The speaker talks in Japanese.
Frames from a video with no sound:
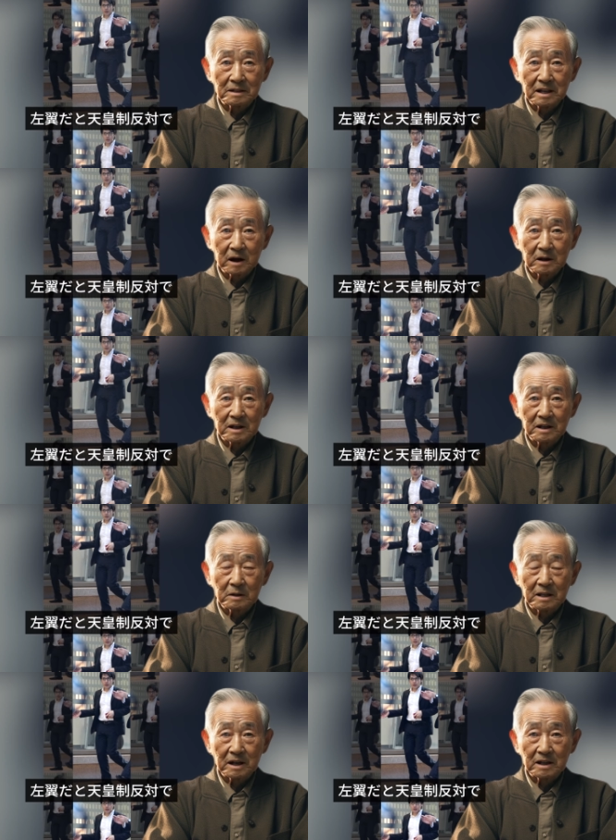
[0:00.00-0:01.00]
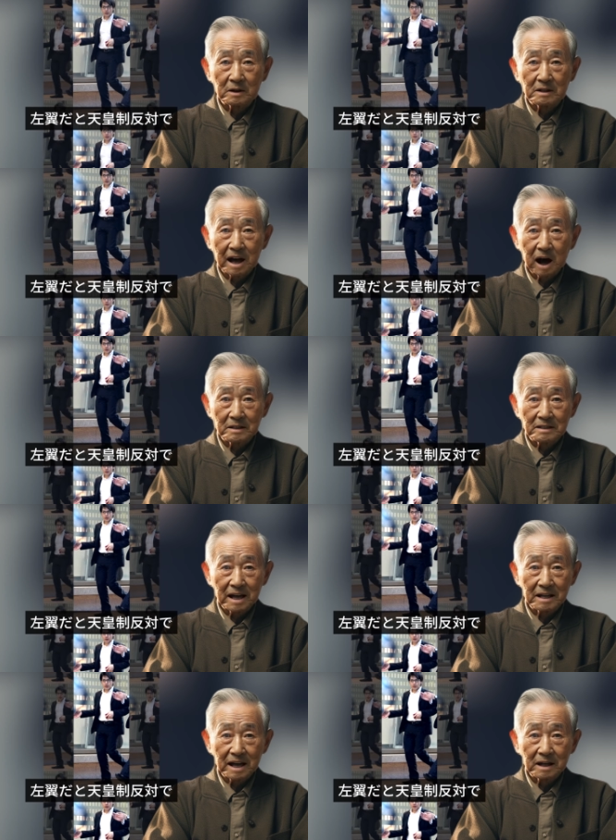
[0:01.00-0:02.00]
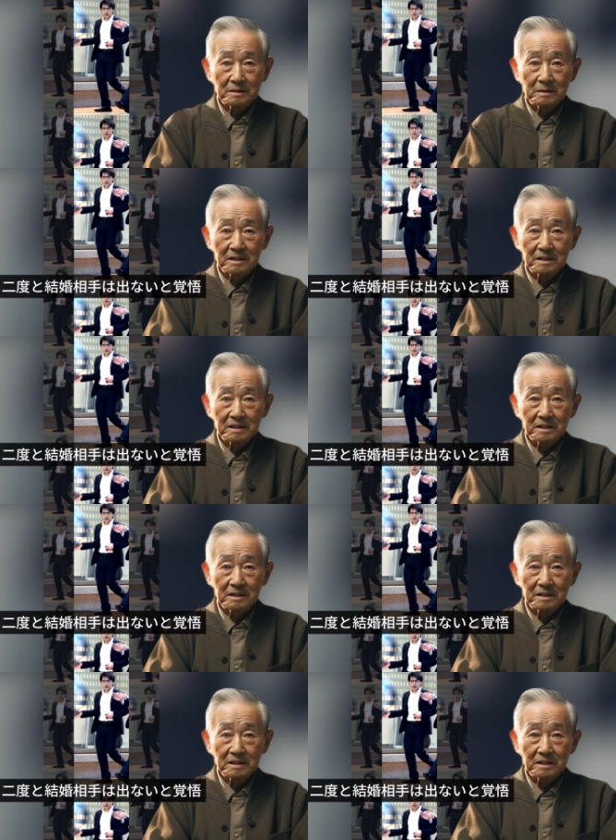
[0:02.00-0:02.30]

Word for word: 左翼だと天皇制反対で、